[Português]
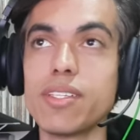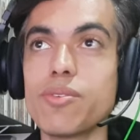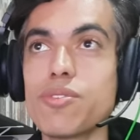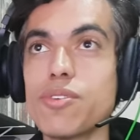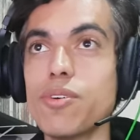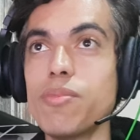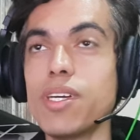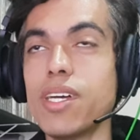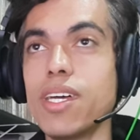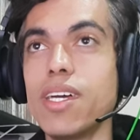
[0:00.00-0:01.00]
Não
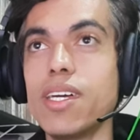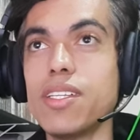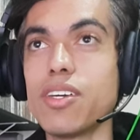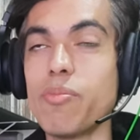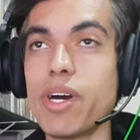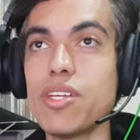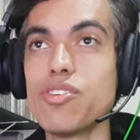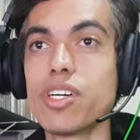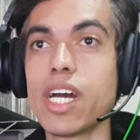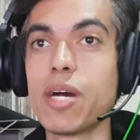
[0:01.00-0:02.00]
soube então eu parei de
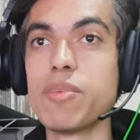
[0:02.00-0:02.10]
jogar,